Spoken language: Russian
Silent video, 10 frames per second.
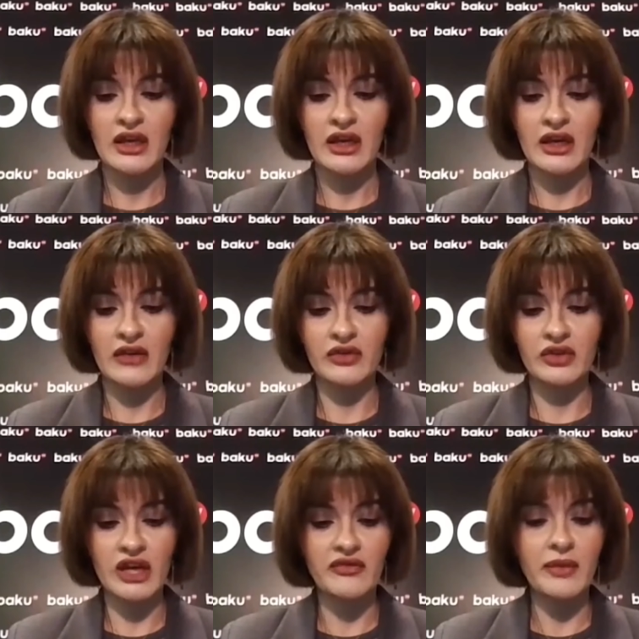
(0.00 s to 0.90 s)
А вот
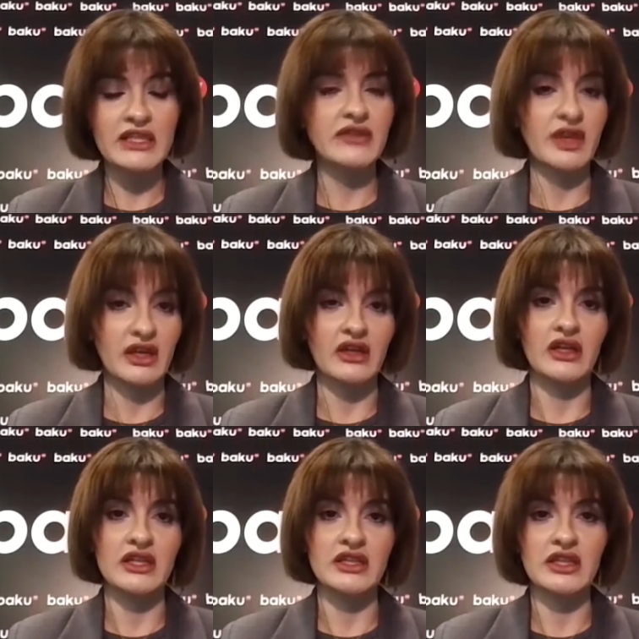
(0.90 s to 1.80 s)
как в Москве
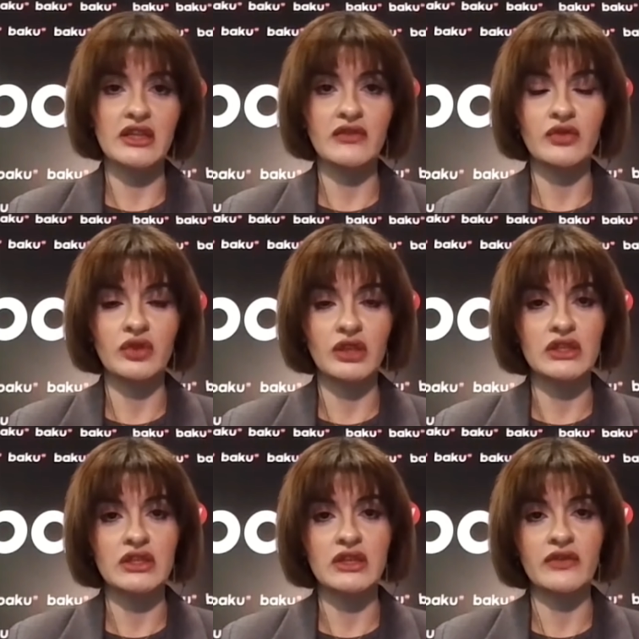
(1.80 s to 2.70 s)
расценивают
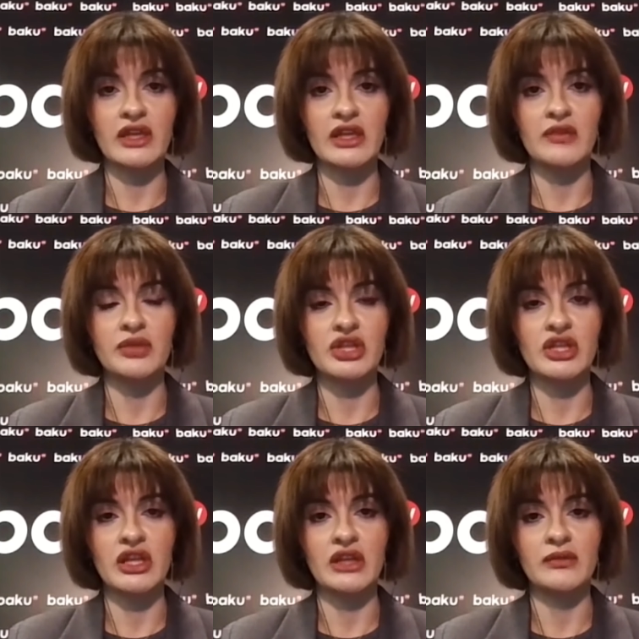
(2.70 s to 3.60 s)
это заявление
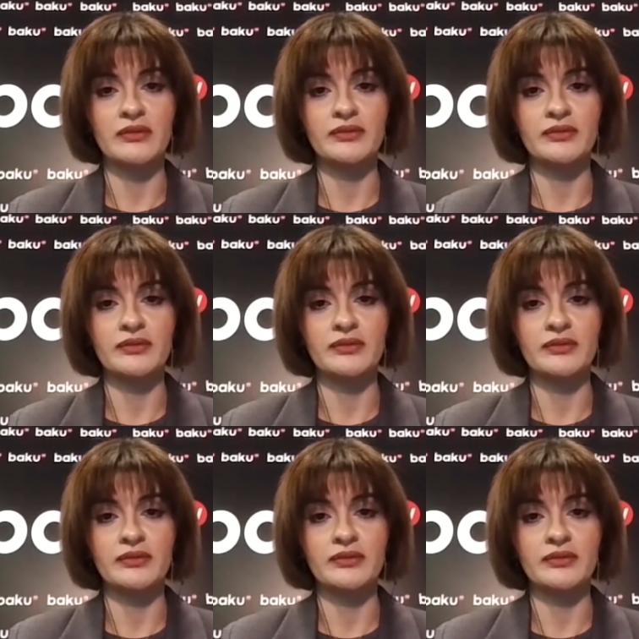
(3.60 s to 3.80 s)
Пашиняна?